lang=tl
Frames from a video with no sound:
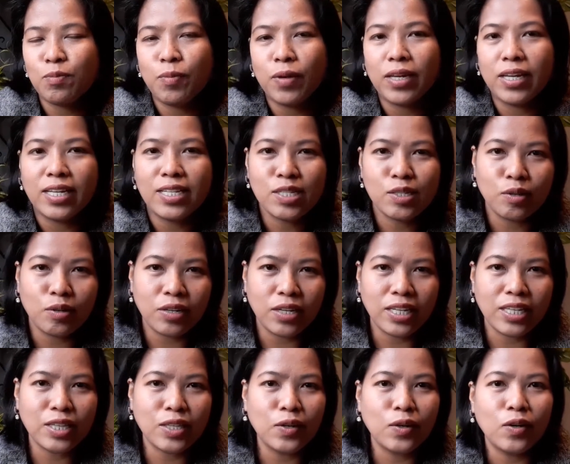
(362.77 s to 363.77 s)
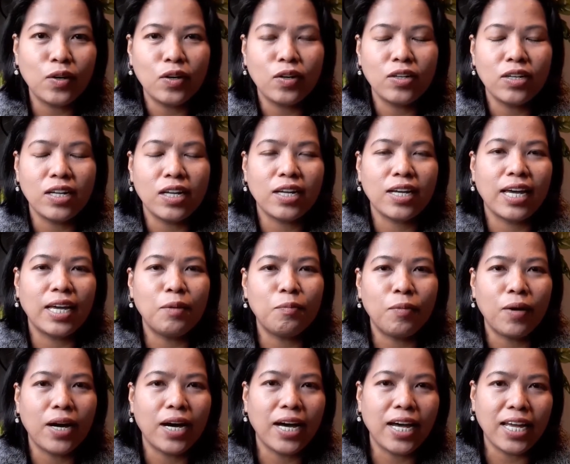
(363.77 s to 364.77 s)
na-experience ko rito, ng
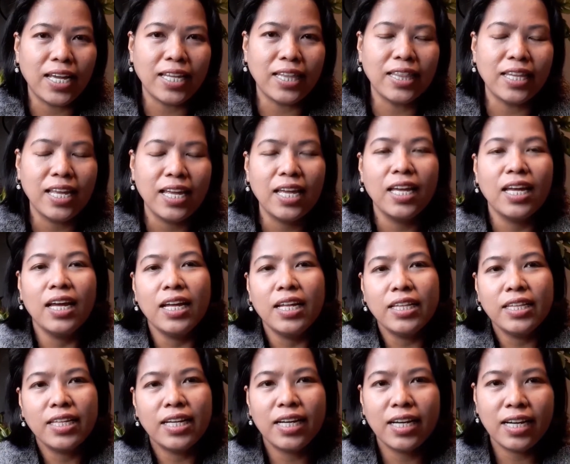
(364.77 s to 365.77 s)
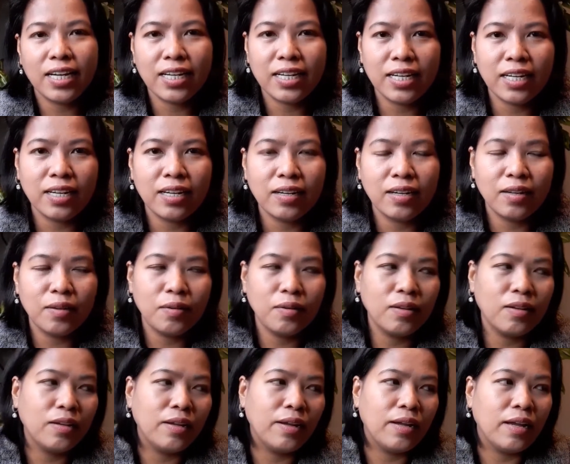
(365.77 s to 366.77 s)
kaibahan ng
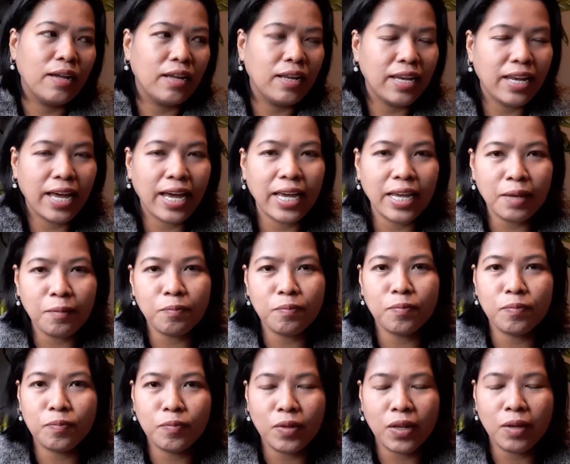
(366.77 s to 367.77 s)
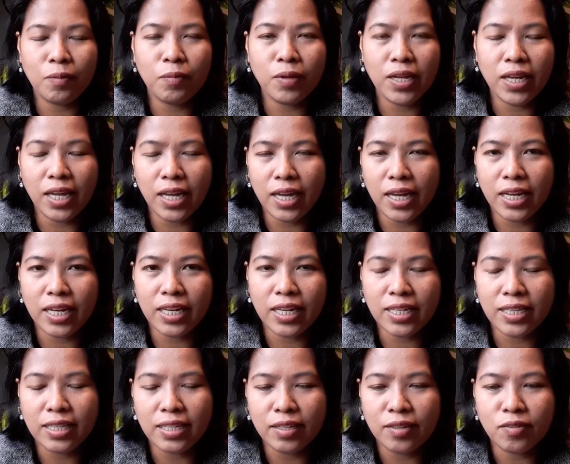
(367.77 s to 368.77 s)
life living here
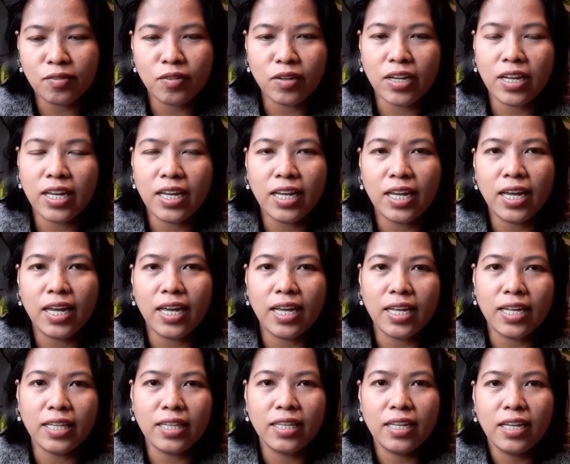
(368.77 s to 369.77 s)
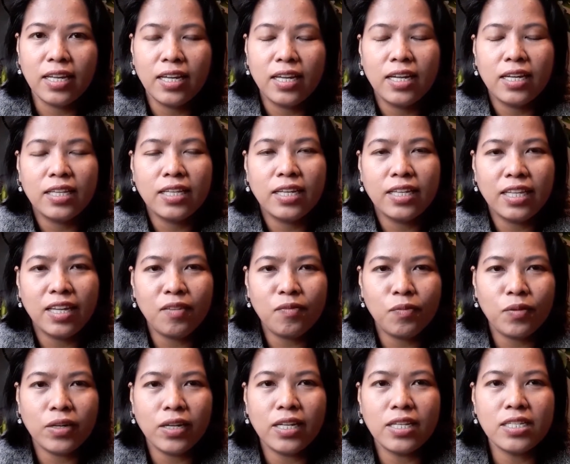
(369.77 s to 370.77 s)
in the UK and the
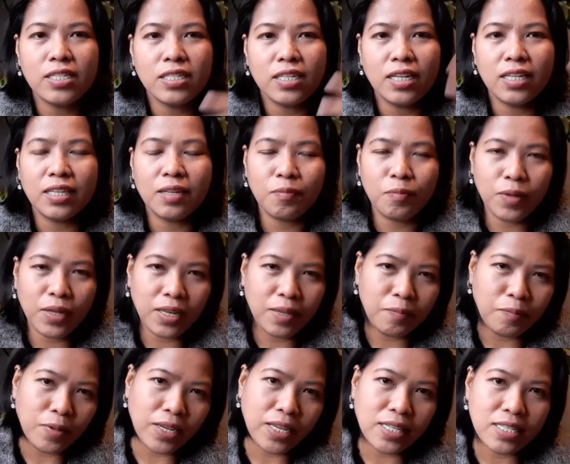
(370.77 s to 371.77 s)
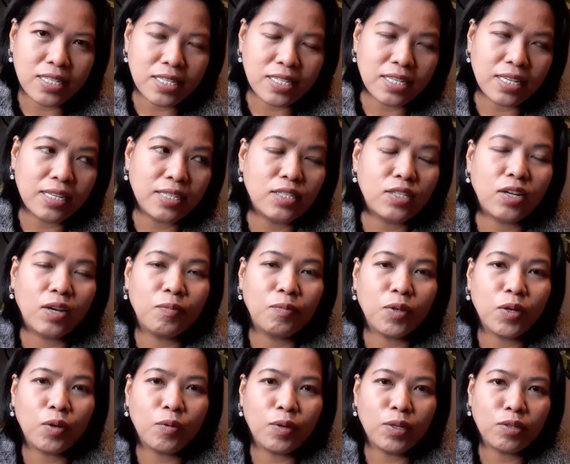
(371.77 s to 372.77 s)
difference in the Philippines. So
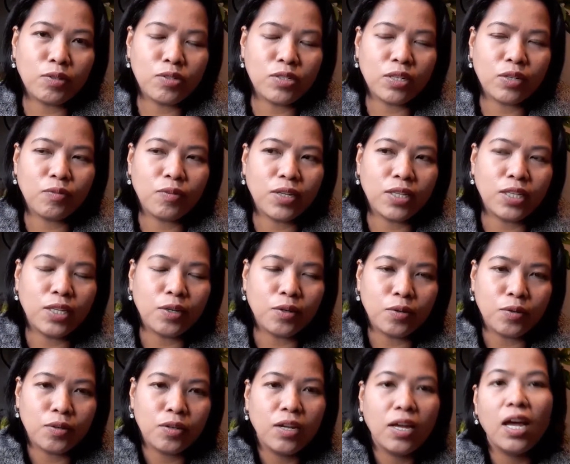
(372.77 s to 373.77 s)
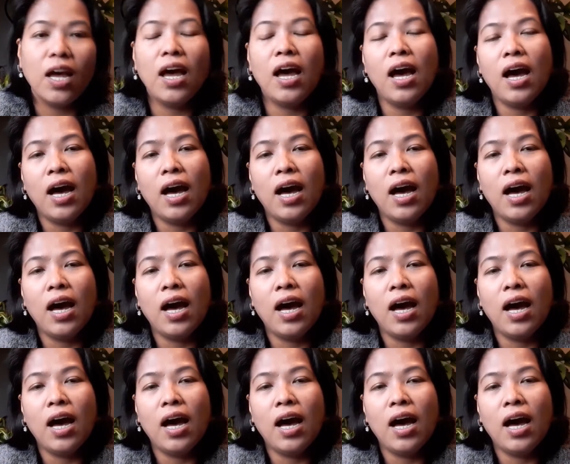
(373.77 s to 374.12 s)
I'm going to share with you.